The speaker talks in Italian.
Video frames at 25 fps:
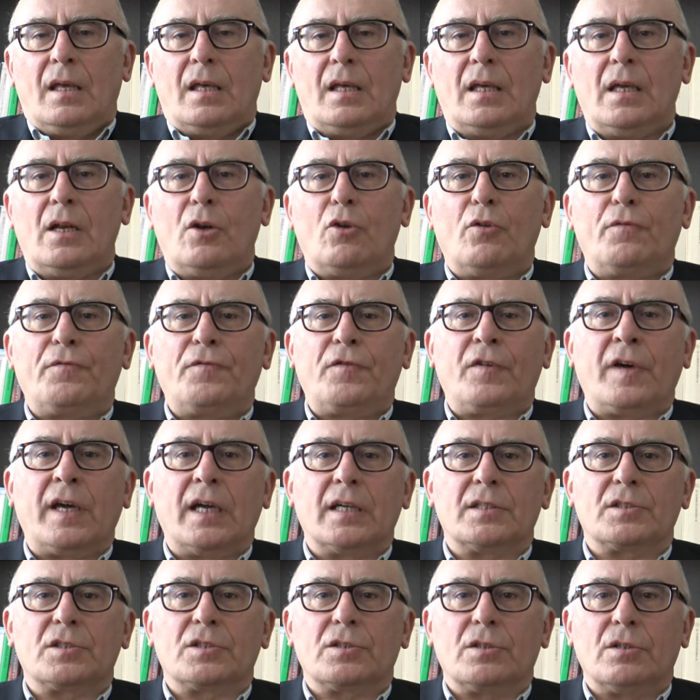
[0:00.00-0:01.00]
e lo
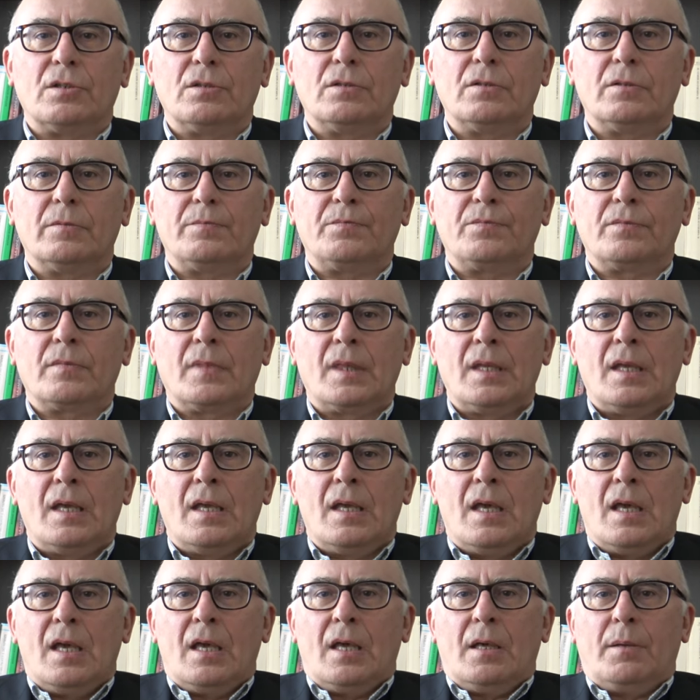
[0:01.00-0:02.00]
faccio
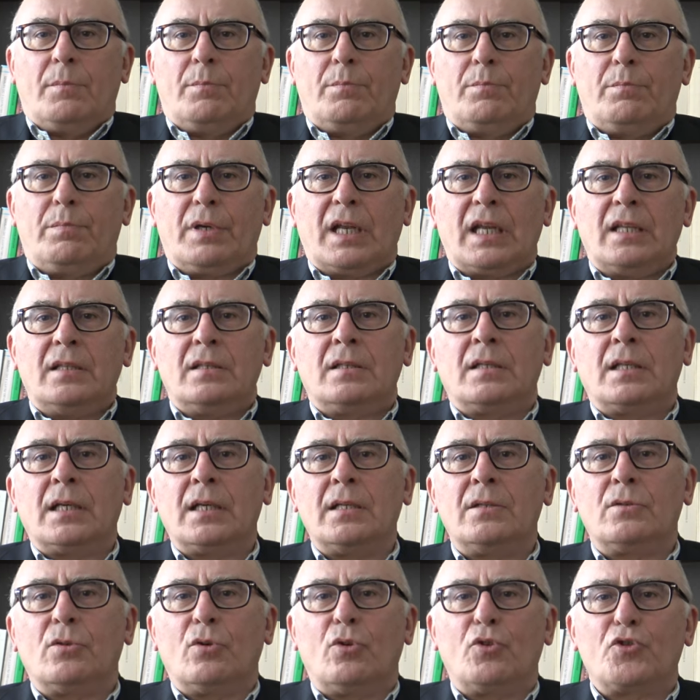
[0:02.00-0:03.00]

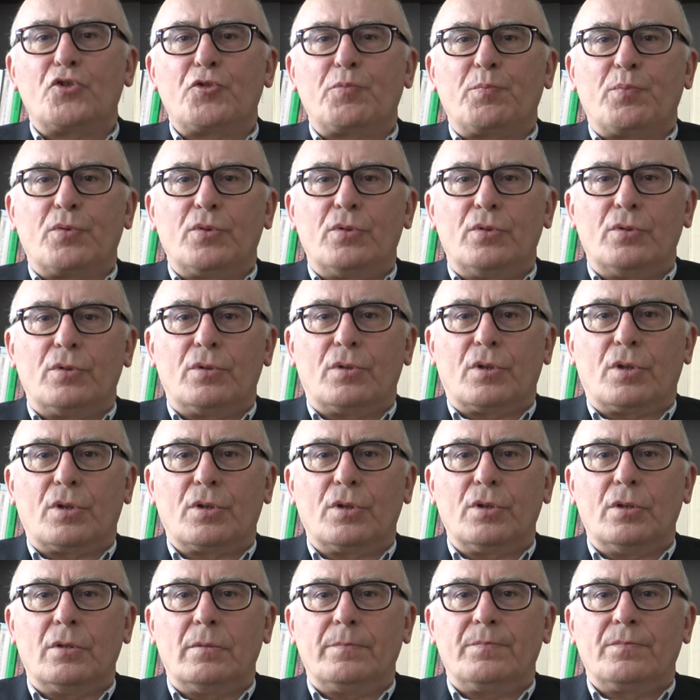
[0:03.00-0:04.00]
prendendo lo
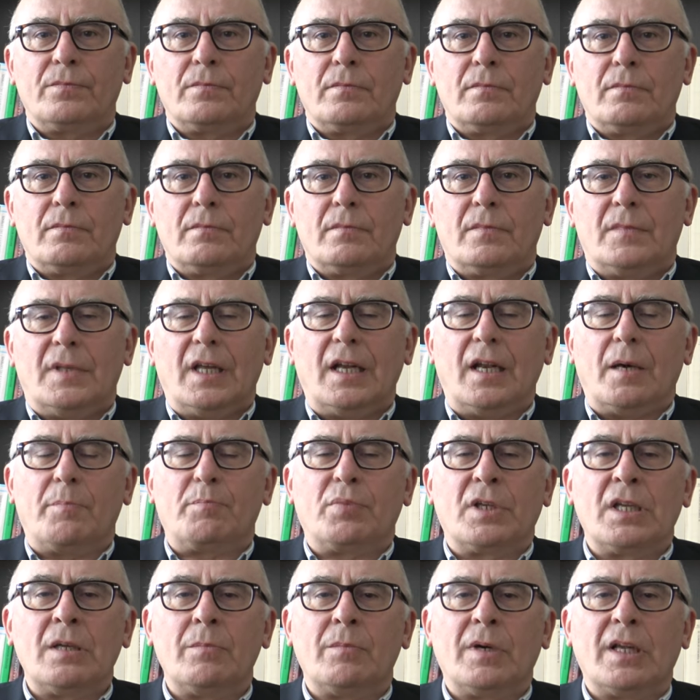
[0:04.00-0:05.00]
spunto della
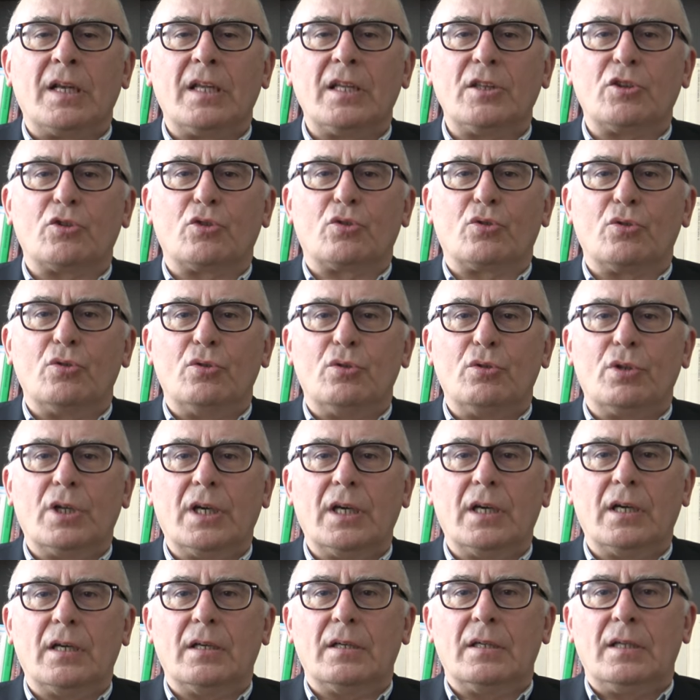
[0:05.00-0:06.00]
prima
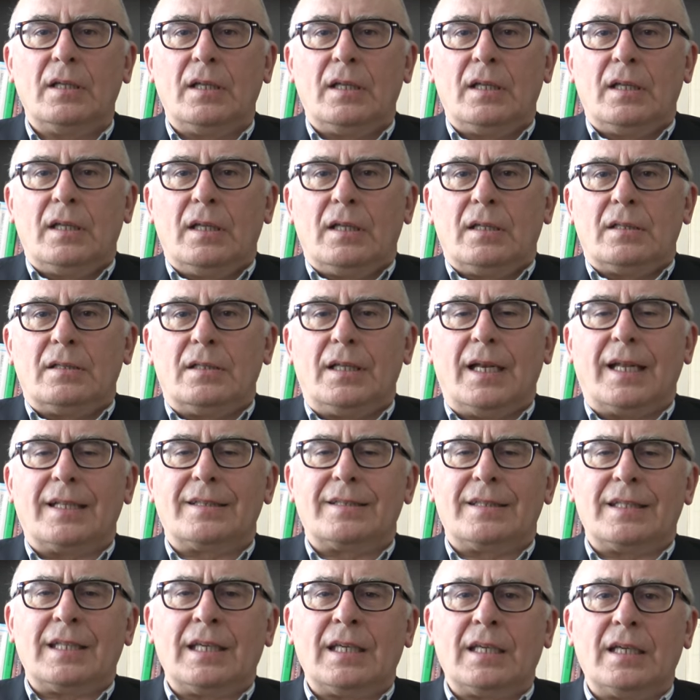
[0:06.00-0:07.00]
lettura della
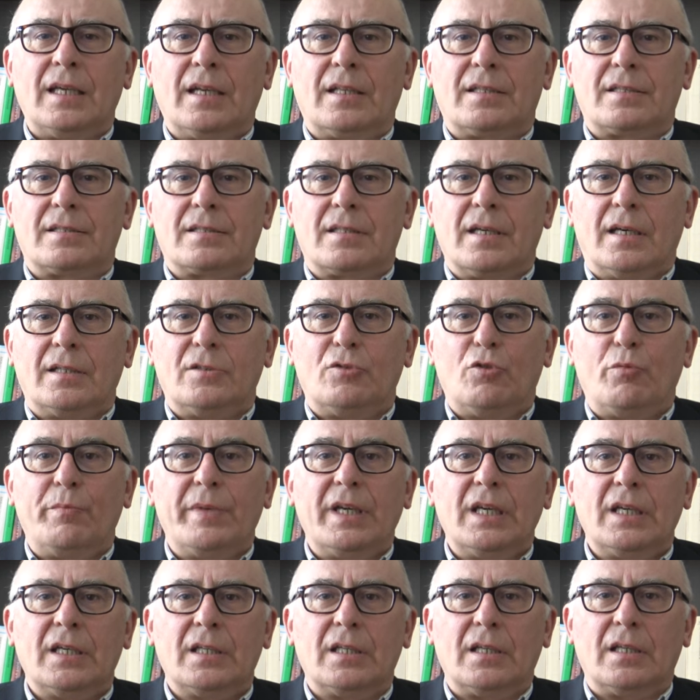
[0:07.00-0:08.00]
terza
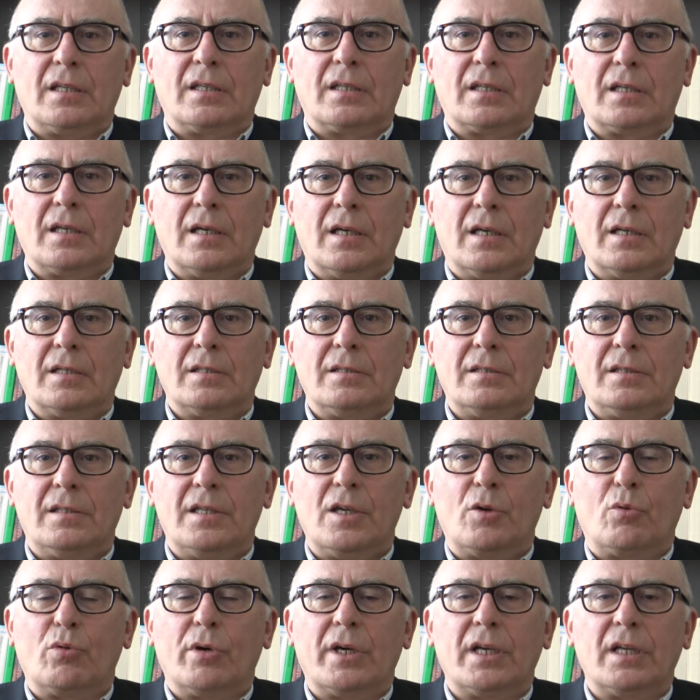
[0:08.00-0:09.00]
domenica
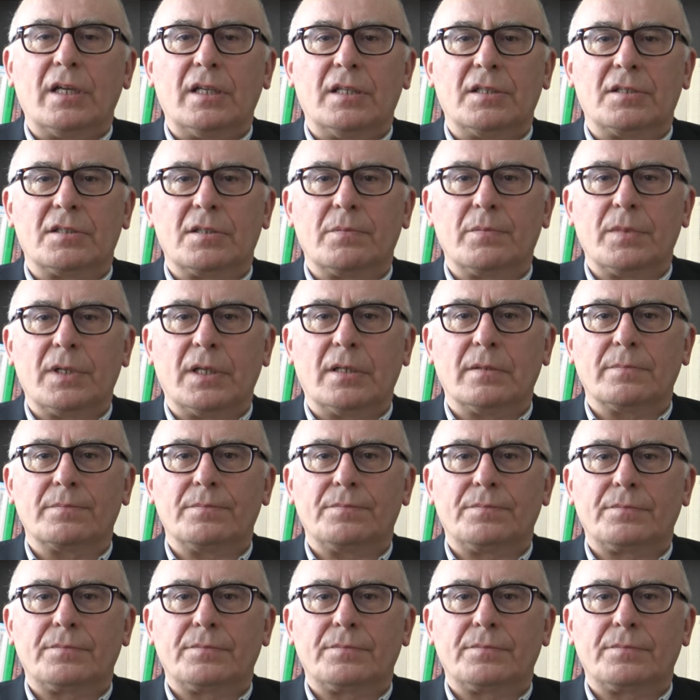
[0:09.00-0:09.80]
di Quaresima.